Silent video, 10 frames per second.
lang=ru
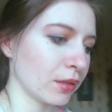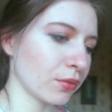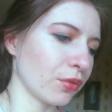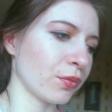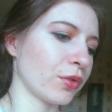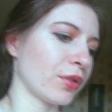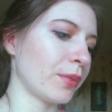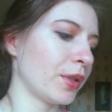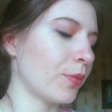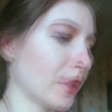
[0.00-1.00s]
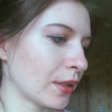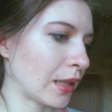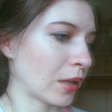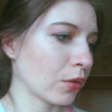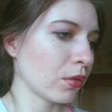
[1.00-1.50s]
Думаю, освободить место
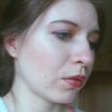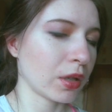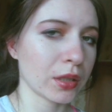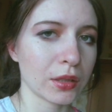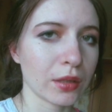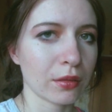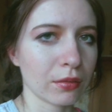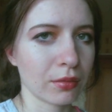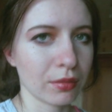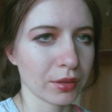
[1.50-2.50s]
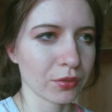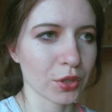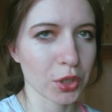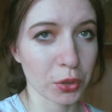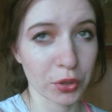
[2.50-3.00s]
для нового, хотя это
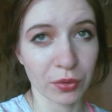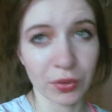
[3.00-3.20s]
очень сложно.